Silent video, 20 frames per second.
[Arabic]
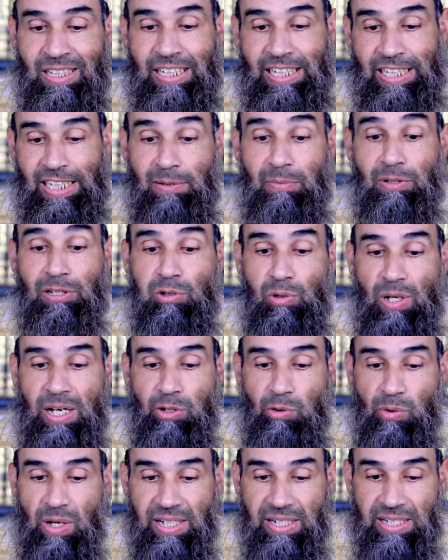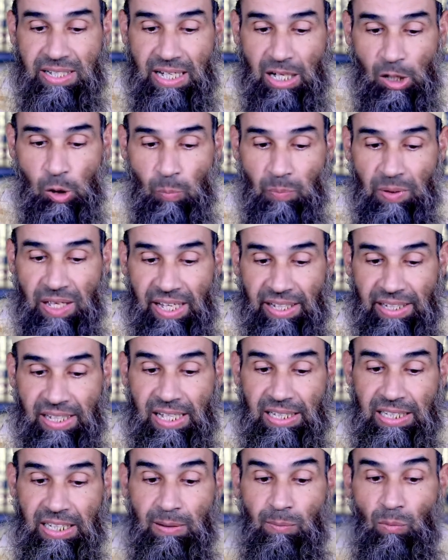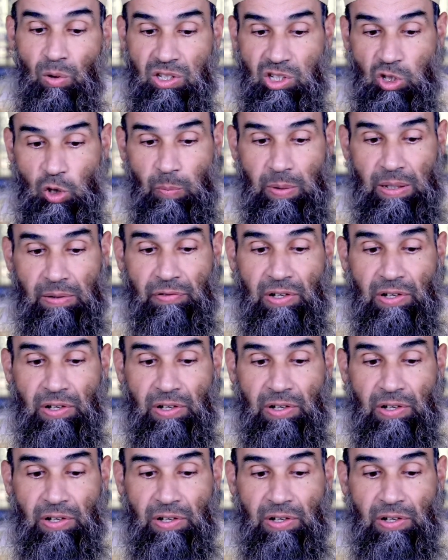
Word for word: يعني مثل أن يهنئهم بأعيادهم وصومهم